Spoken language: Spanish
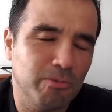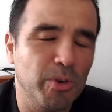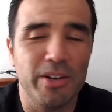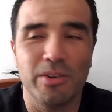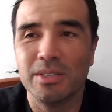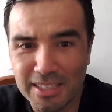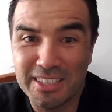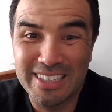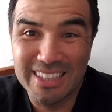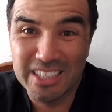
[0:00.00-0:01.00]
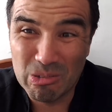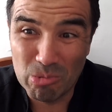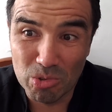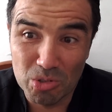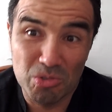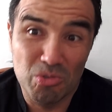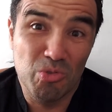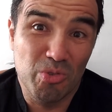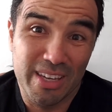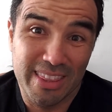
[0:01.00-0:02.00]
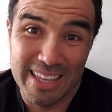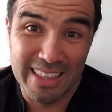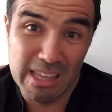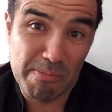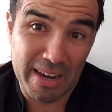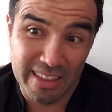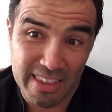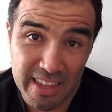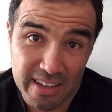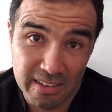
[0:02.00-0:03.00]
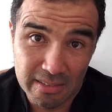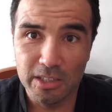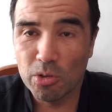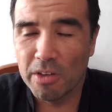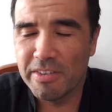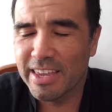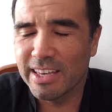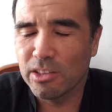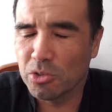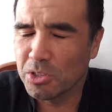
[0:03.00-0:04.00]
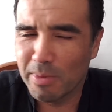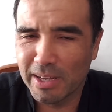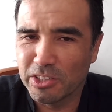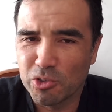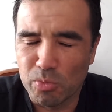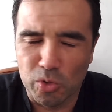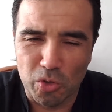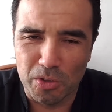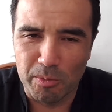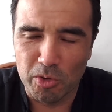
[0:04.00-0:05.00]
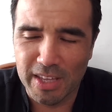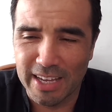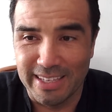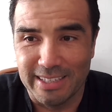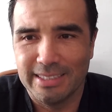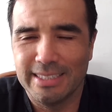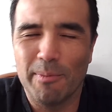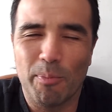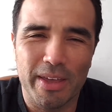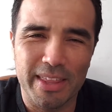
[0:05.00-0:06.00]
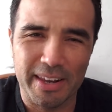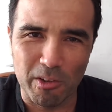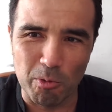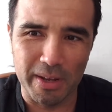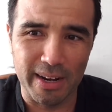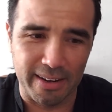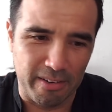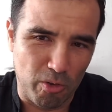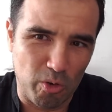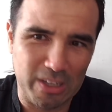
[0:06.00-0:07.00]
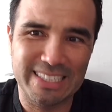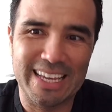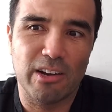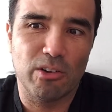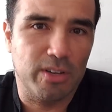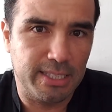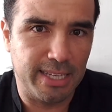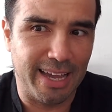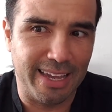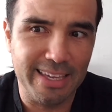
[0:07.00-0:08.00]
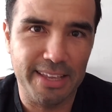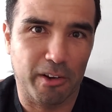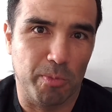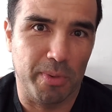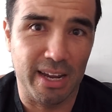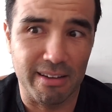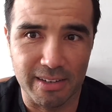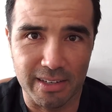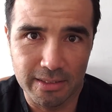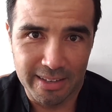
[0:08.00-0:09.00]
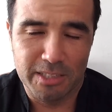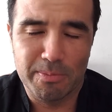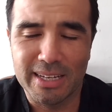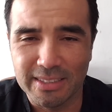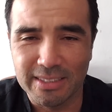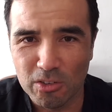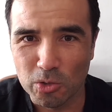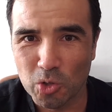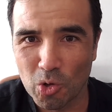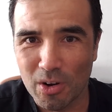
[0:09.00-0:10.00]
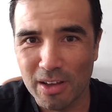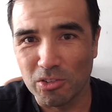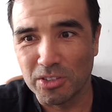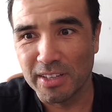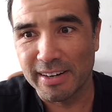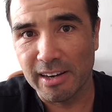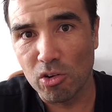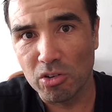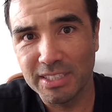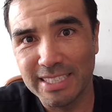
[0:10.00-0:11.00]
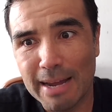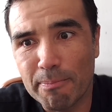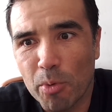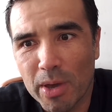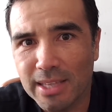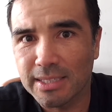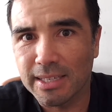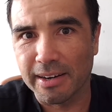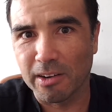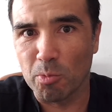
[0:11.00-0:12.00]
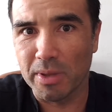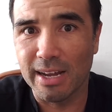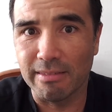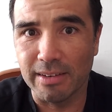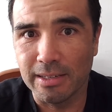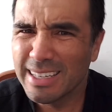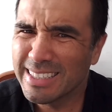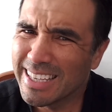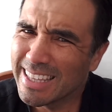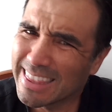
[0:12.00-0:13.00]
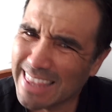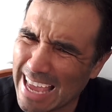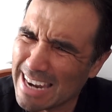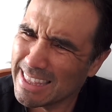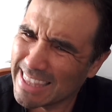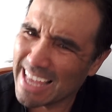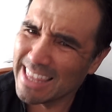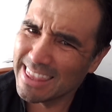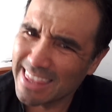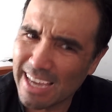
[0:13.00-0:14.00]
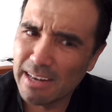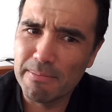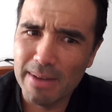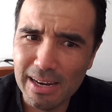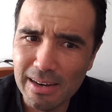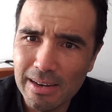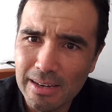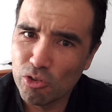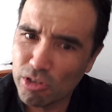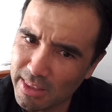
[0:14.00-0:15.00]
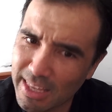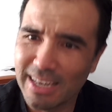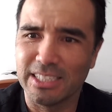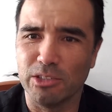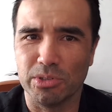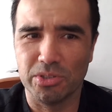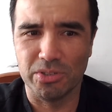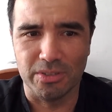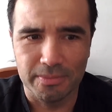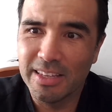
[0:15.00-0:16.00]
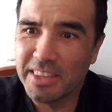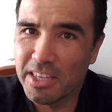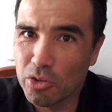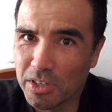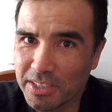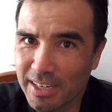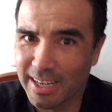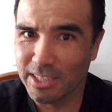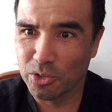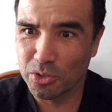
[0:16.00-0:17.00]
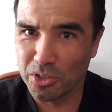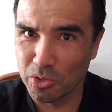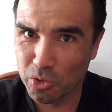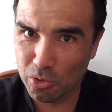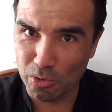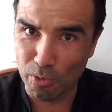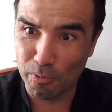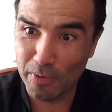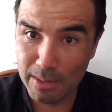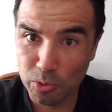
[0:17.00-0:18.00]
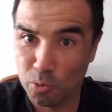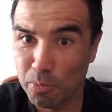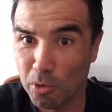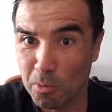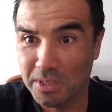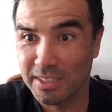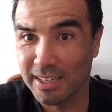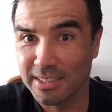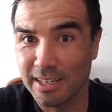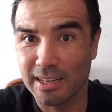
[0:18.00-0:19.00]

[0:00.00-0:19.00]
bueno, 17 segundos no es tanta pérdida, y todavía quedan dos semanas y un montón de montaña. Se puede recuperar, no es algo que sea irrecuperable. Es más, con solo la contrarreloj ya puede ser recuperable. Así que tan, tan, tan mal no está la situación. Distinto es el caso si nosotros nos vamos un poco más atrás